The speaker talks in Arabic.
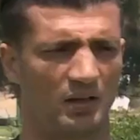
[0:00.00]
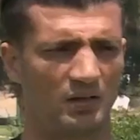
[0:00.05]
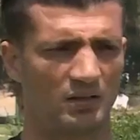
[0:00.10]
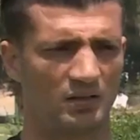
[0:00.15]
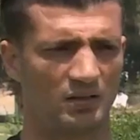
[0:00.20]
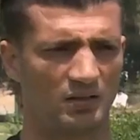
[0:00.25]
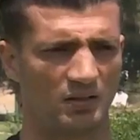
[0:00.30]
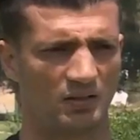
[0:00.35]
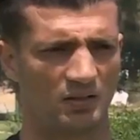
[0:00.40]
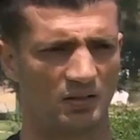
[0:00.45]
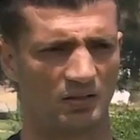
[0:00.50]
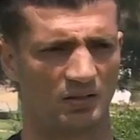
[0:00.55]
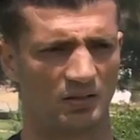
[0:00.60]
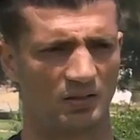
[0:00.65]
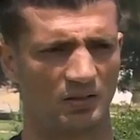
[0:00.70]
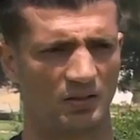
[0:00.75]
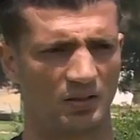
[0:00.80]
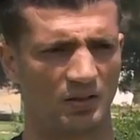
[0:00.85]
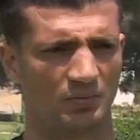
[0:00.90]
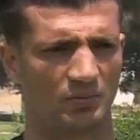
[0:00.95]
حياه
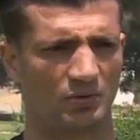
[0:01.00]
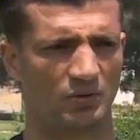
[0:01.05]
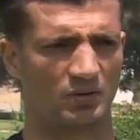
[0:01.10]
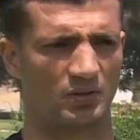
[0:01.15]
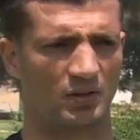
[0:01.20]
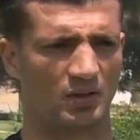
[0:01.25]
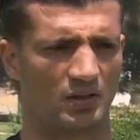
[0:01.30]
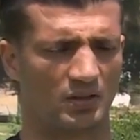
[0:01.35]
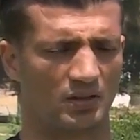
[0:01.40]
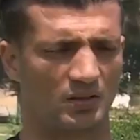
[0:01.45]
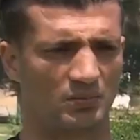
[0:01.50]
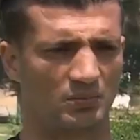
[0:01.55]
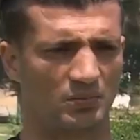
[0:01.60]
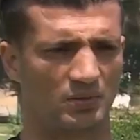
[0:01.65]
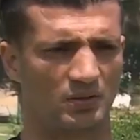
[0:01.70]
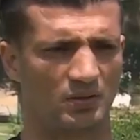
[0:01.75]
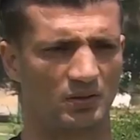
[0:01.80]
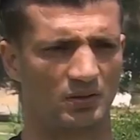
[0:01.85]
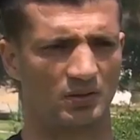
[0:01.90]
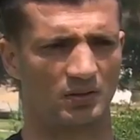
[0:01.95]
اللاعب كره القدم
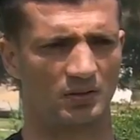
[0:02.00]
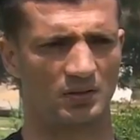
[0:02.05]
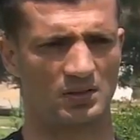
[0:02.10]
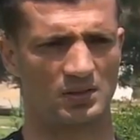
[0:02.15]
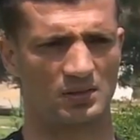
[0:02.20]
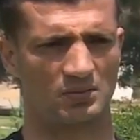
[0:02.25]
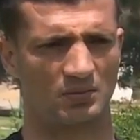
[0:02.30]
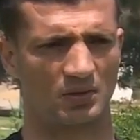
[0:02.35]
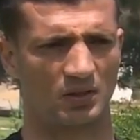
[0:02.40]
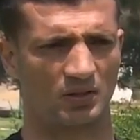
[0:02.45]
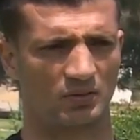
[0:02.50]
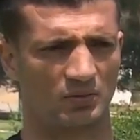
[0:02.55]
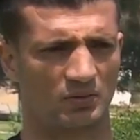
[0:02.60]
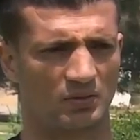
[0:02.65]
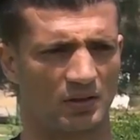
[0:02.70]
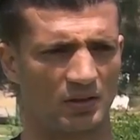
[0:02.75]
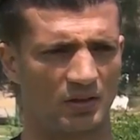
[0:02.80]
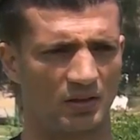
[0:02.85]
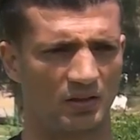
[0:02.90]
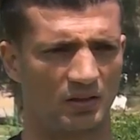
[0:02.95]
لازم عنده
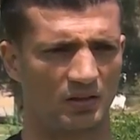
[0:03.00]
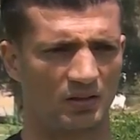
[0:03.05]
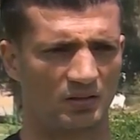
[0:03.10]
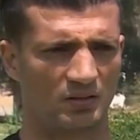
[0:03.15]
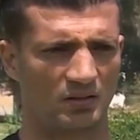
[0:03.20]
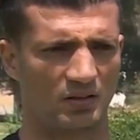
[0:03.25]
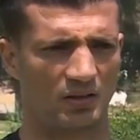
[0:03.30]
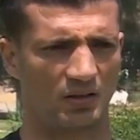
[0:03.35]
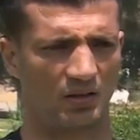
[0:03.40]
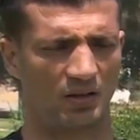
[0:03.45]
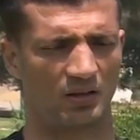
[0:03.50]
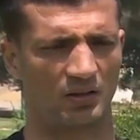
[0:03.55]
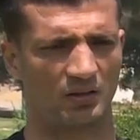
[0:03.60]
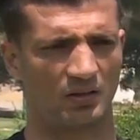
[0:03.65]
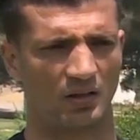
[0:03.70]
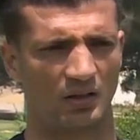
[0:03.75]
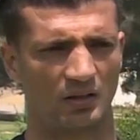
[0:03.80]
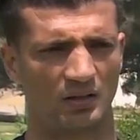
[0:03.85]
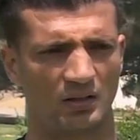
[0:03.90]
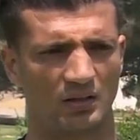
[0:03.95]
تضحيات
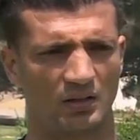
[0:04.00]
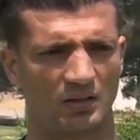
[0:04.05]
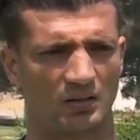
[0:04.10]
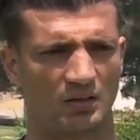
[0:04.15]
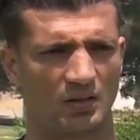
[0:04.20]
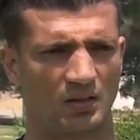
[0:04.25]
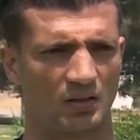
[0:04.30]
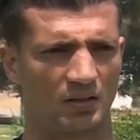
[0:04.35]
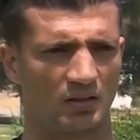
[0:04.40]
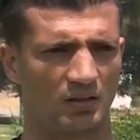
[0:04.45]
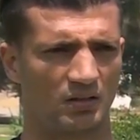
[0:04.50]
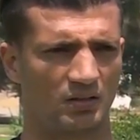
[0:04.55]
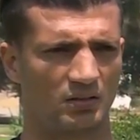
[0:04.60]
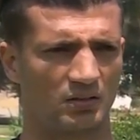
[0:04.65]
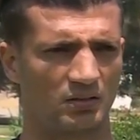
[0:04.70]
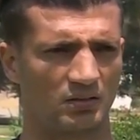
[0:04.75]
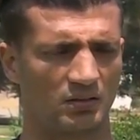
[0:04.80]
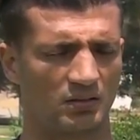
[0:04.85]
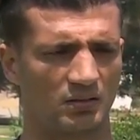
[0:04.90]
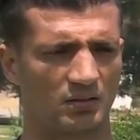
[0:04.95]
تضحيات عائليه
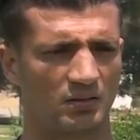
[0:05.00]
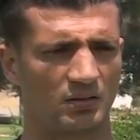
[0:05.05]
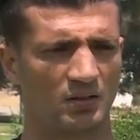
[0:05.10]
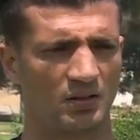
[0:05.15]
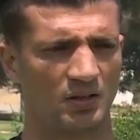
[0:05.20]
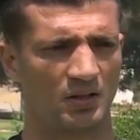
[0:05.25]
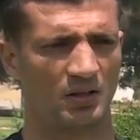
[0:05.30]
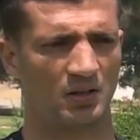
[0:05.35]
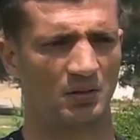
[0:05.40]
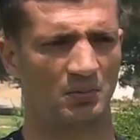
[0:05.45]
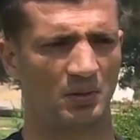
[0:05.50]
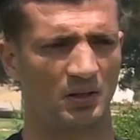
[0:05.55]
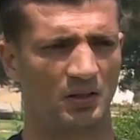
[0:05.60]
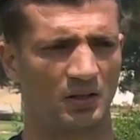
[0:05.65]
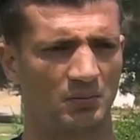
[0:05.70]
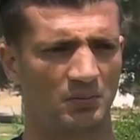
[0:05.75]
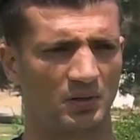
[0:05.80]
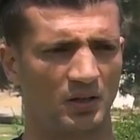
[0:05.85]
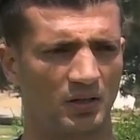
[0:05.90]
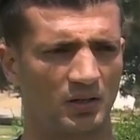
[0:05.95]
تضحيات آه،
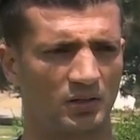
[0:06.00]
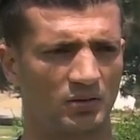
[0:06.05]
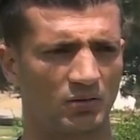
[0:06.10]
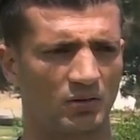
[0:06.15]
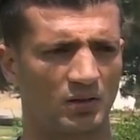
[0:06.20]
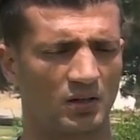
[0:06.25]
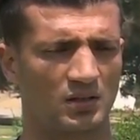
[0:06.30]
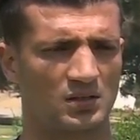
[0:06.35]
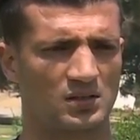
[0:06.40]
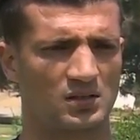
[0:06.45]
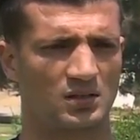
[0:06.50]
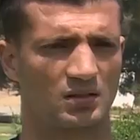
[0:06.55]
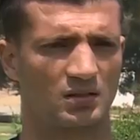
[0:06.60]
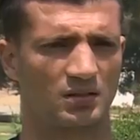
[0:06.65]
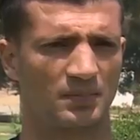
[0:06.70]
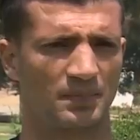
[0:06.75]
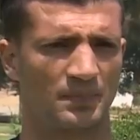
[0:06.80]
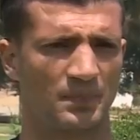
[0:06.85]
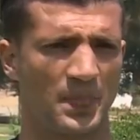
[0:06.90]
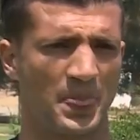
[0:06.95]
معناها من حياته الخاصه
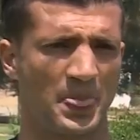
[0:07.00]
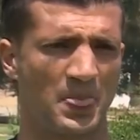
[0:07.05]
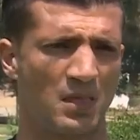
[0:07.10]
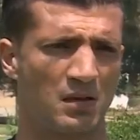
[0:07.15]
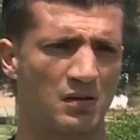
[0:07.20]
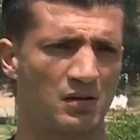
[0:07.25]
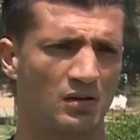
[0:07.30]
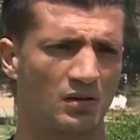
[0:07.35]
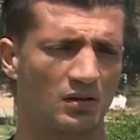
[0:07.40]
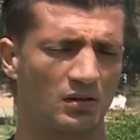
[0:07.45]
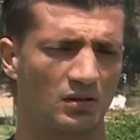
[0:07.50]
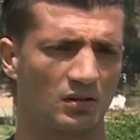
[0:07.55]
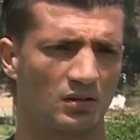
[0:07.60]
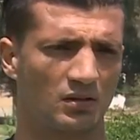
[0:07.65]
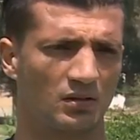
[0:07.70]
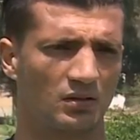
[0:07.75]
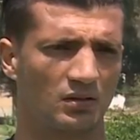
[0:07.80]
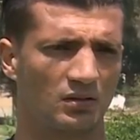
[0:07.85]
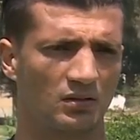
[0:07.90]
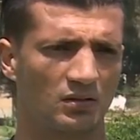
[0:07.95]

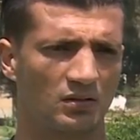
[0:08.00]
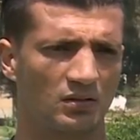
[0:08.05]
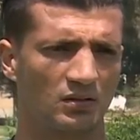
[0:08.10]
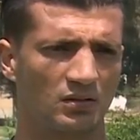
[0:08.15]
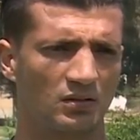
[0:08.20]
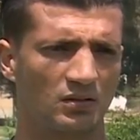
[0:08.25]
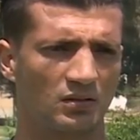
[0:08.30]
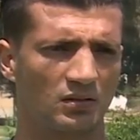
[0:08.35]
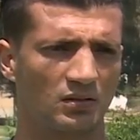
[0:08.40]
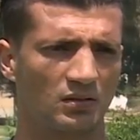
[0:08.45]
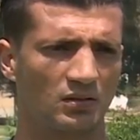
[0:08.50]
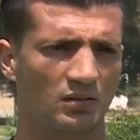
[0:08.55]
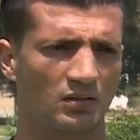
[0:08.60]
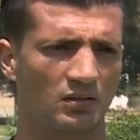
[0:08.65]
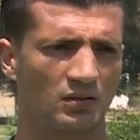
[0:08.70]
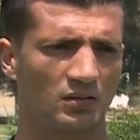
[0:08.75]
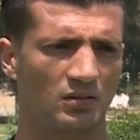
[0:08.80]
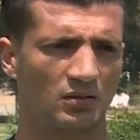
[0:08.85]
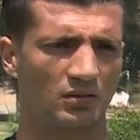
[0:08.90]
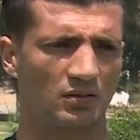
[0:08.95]

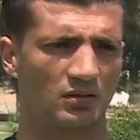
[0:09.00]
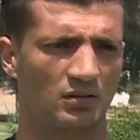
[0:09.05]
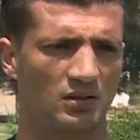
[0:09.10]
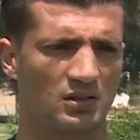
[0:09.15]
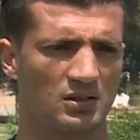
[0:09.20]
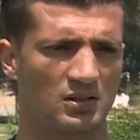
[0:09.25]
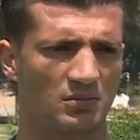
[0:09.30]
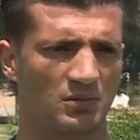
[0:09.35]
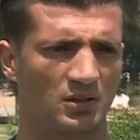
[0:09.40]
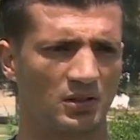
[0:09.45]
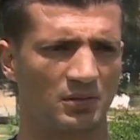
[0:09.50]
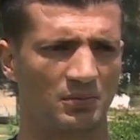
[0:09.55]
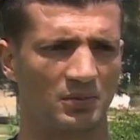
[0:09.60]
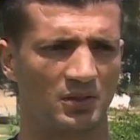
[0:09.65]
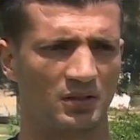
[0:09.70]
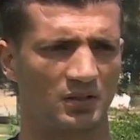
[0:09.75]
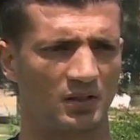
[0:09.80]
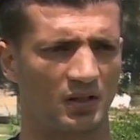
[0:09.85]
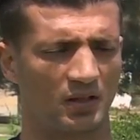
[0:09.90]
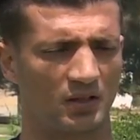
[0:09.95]
آه لازمنا ديما
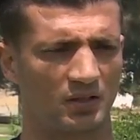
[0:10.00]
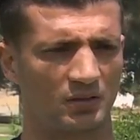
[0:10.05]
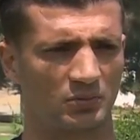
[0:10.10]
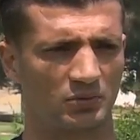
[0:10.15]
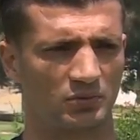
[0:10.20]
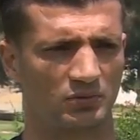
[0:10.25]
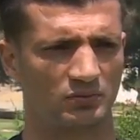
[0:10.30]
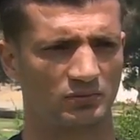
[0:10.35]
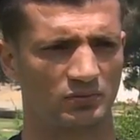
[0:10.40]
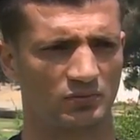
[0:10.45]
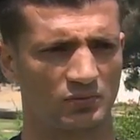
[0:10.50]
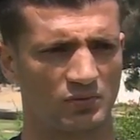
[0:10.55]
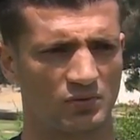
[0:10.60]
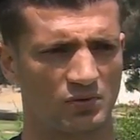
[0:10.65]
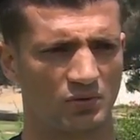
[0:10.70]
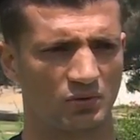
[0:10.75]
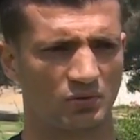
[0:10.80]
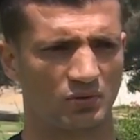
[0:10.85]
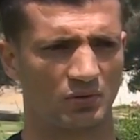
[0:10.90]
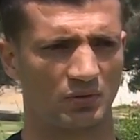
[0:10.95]
نتاقلموا
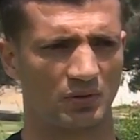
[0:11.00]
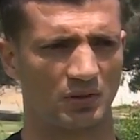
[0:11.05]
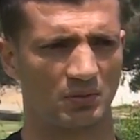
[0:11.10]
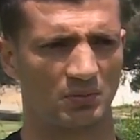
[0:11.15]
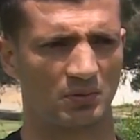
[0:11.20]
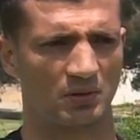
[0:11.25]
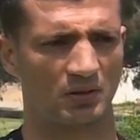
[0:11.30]
وسورتو ثم